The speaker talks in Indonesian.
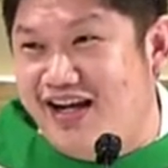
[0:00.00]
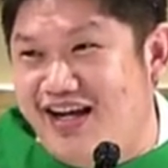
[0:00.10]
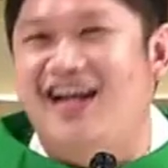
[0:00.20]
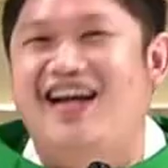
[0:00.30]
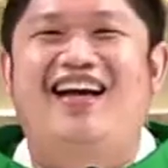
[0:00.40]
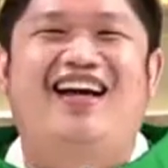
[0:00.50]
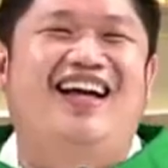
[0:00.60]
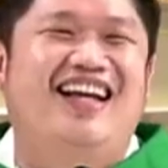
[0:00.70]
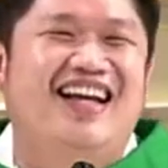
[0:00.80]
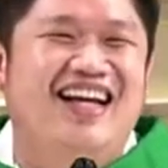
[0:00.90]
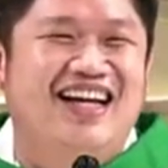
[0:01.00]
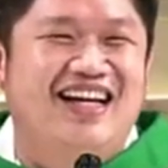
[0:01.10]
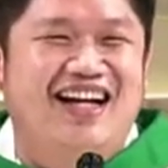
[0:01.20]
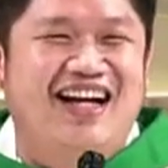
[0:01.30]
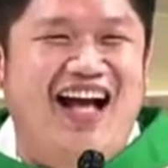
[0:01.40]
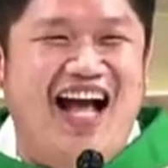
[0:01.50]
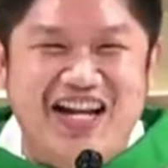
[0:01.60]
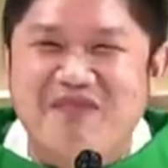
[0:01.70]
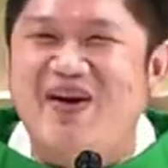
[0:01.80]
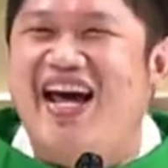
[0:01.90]
Ya.
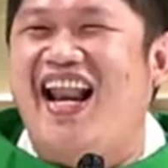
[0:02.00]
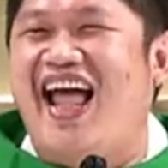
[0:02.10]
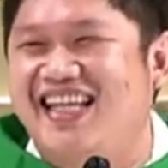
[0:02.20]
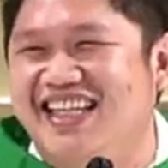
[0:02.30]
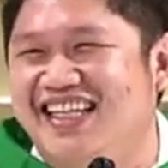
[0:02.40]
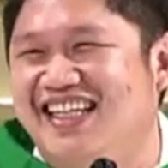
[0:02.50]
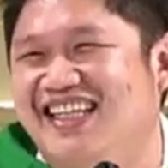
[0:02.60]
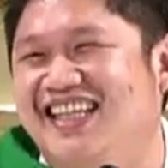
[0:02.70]
Ada PR lagi.